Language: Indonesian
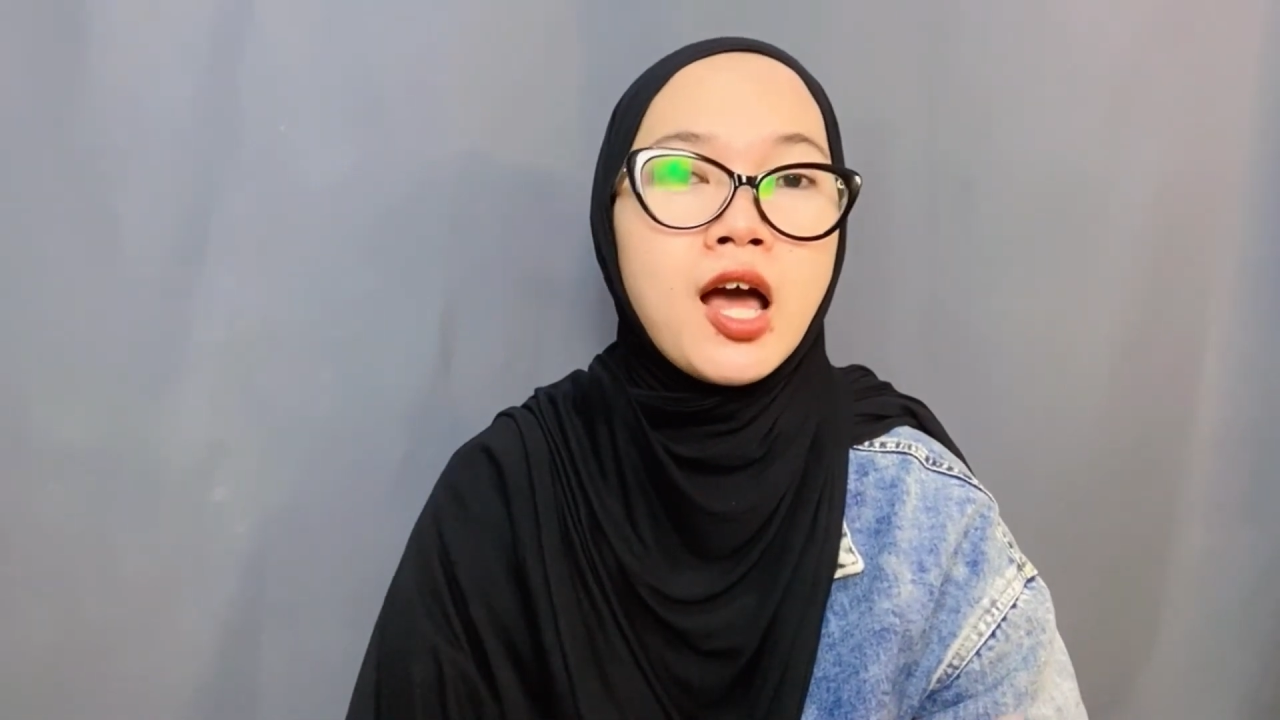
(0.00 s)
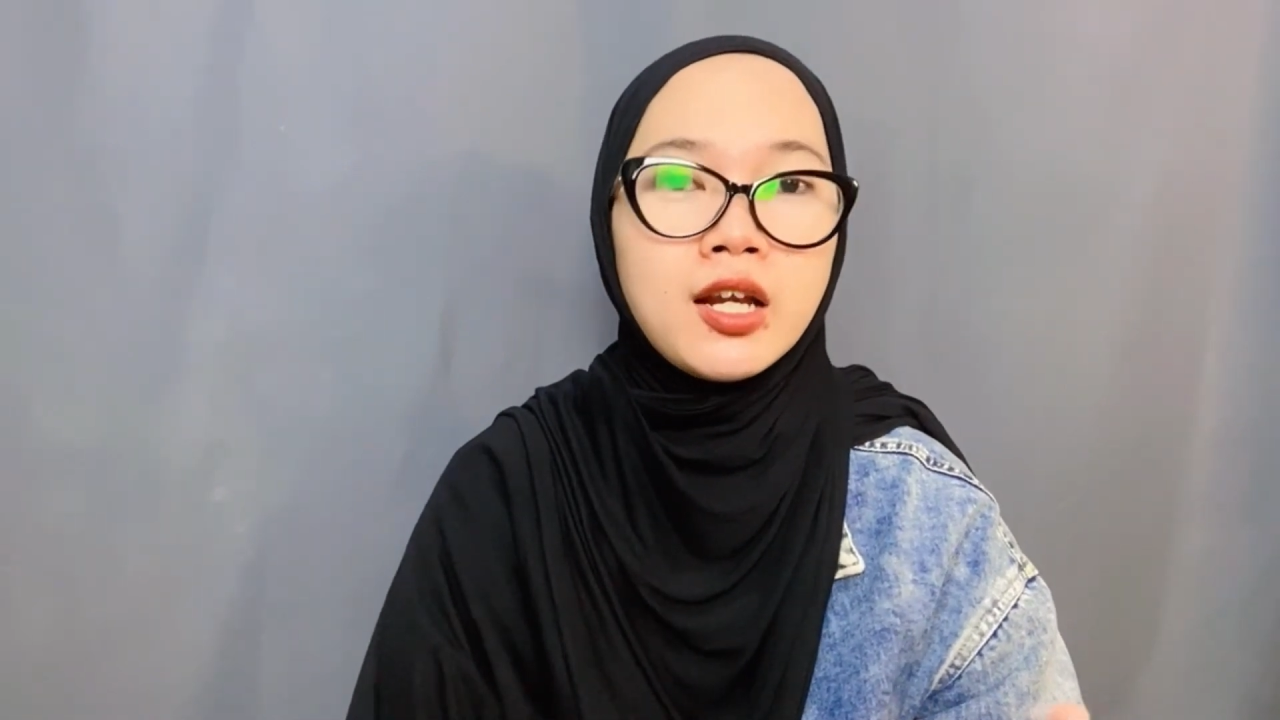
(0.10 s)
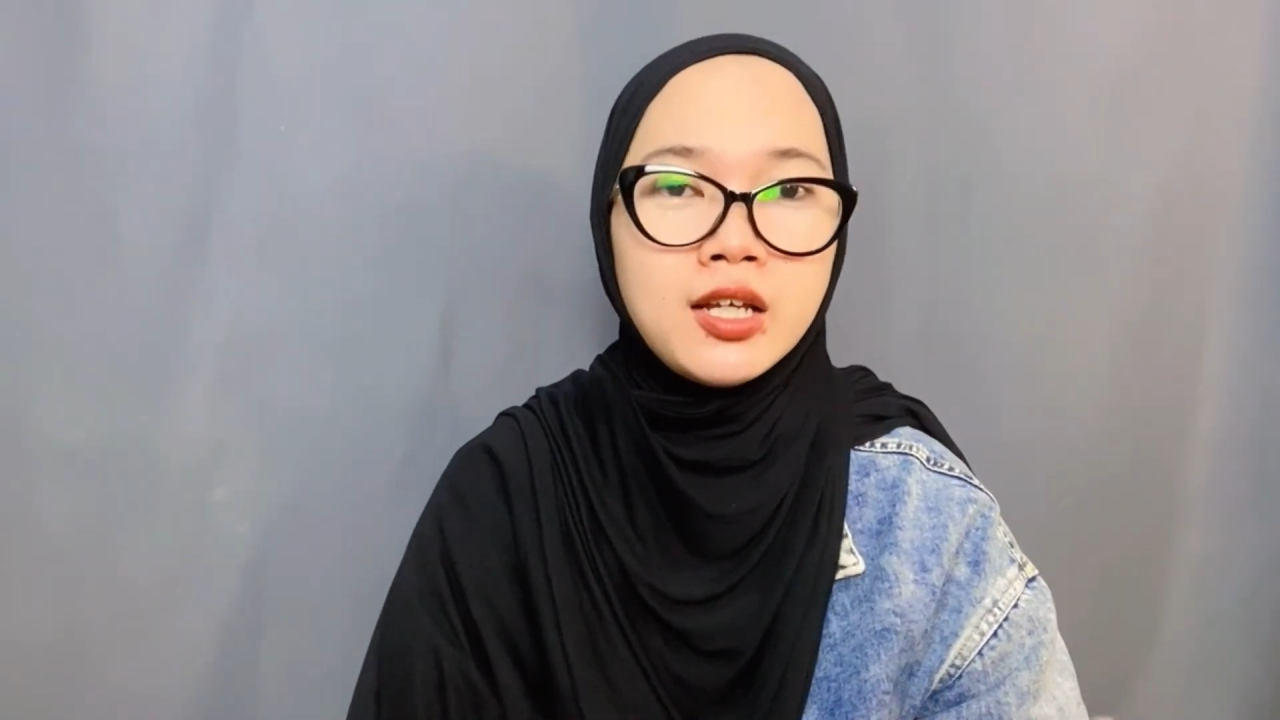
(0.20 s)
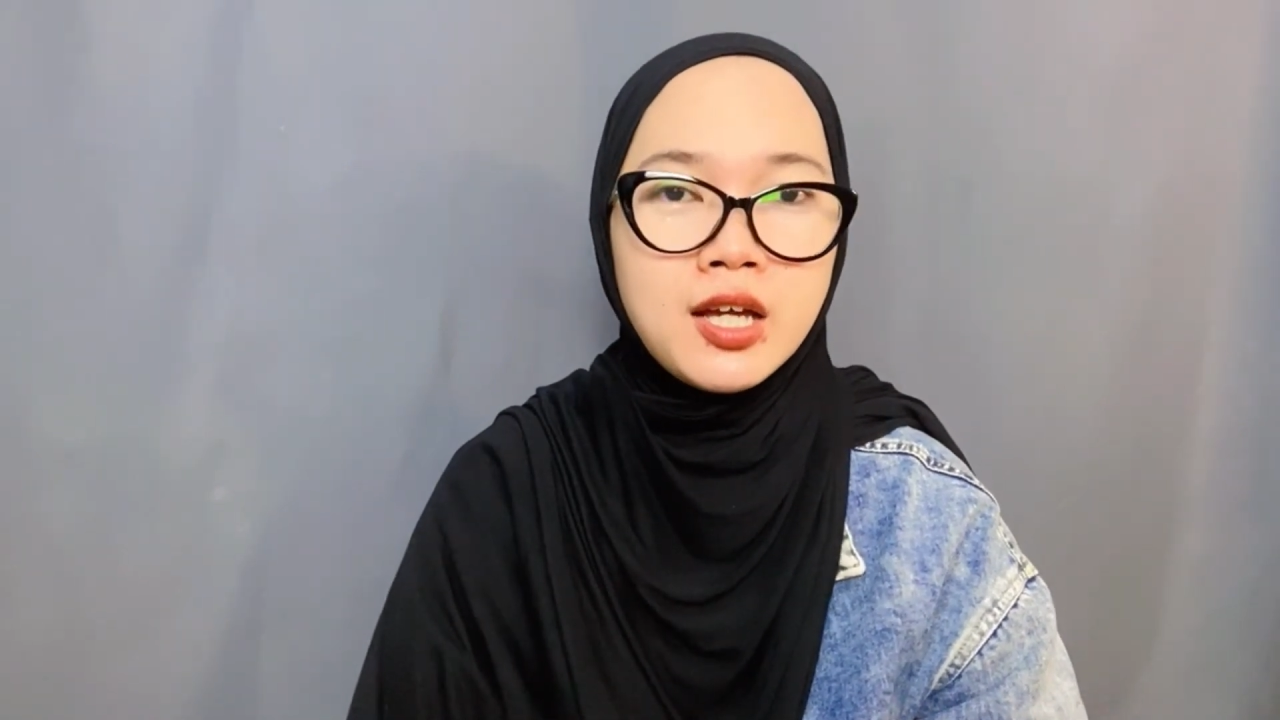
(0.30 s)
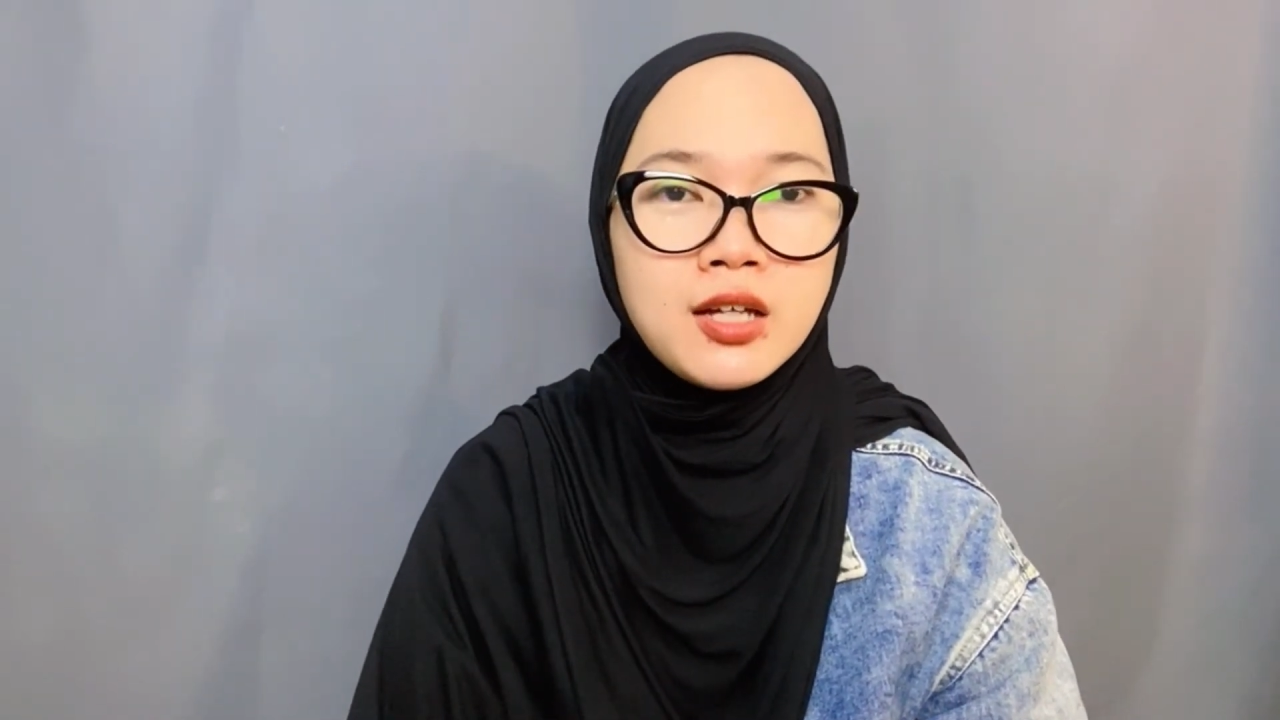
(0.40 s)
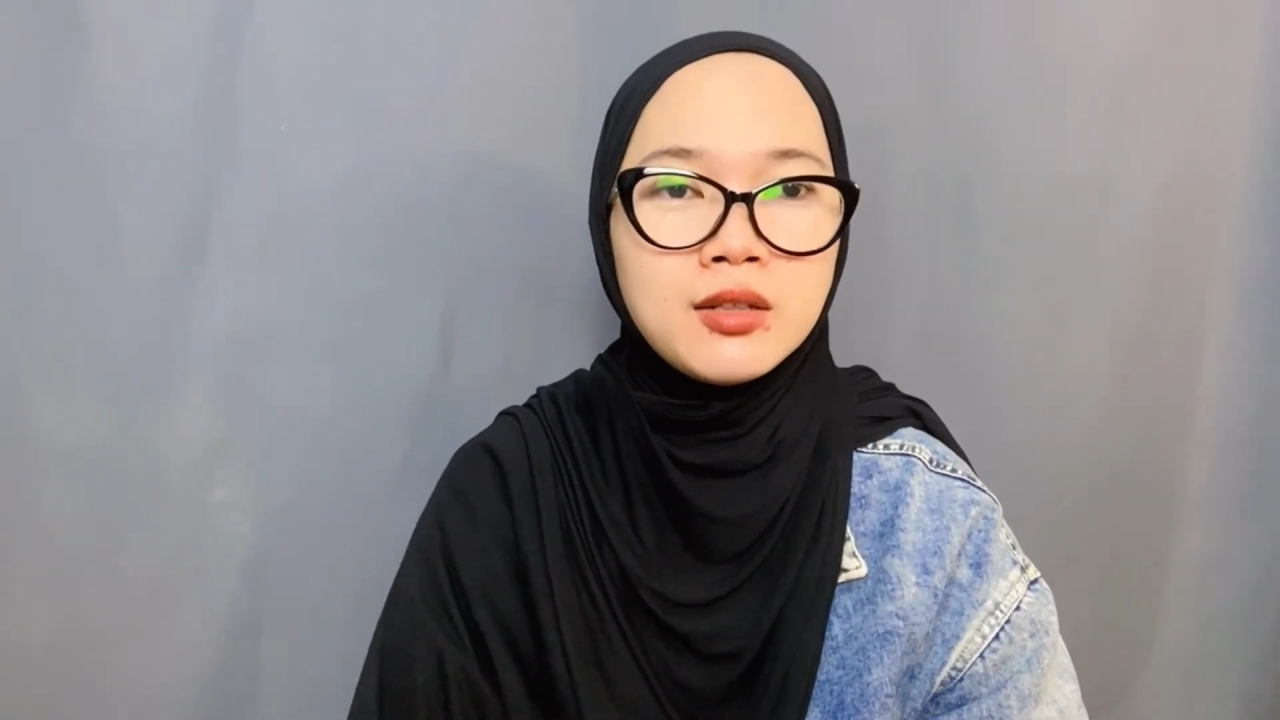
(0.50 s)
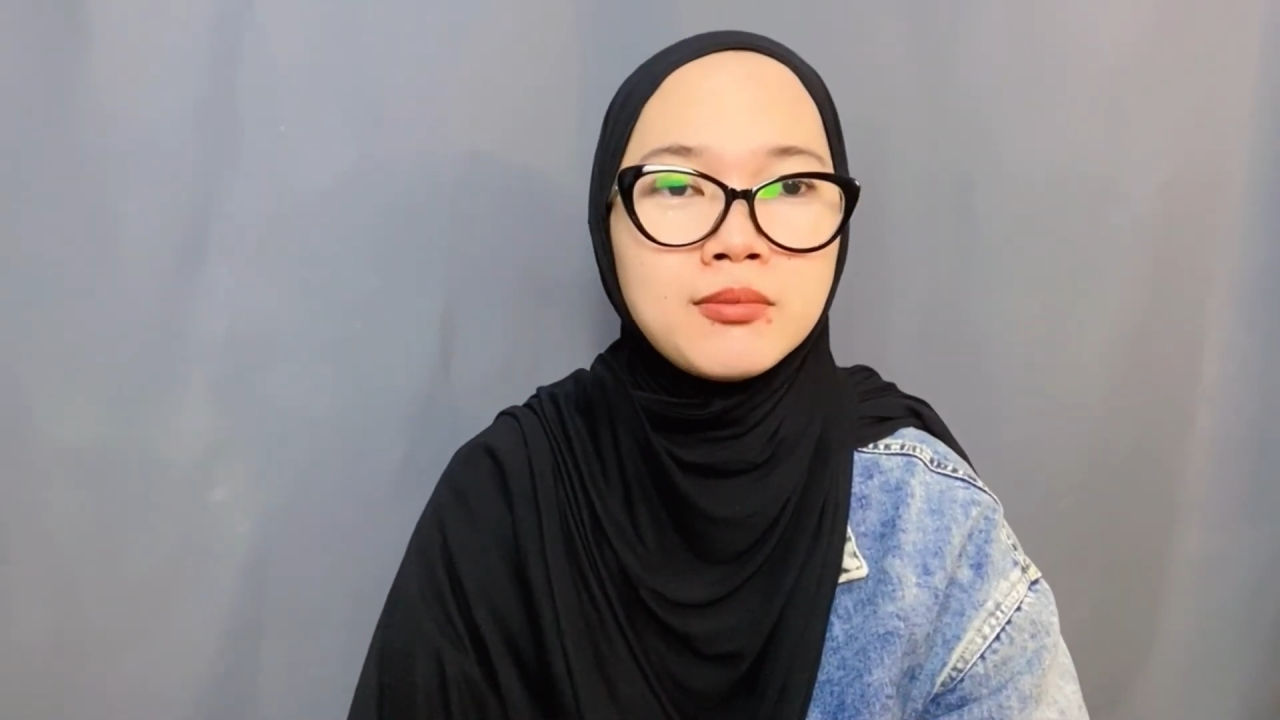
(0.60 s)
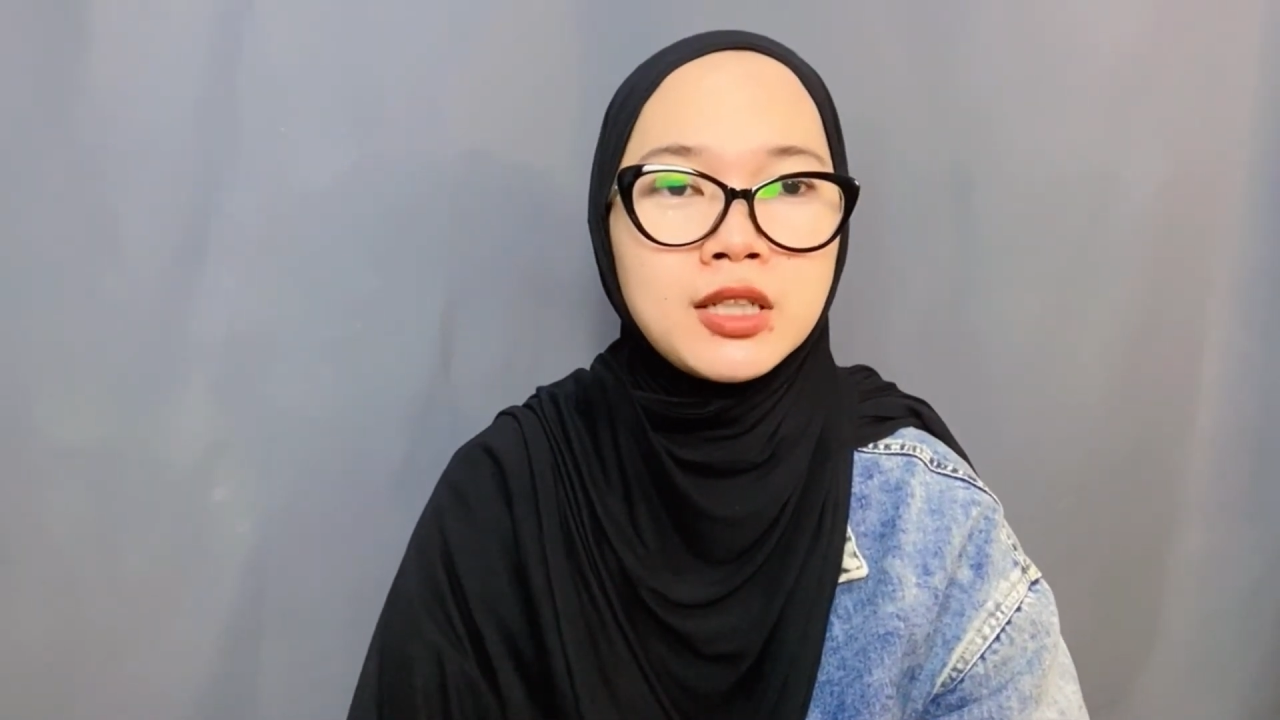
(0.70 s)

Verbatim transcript: kalian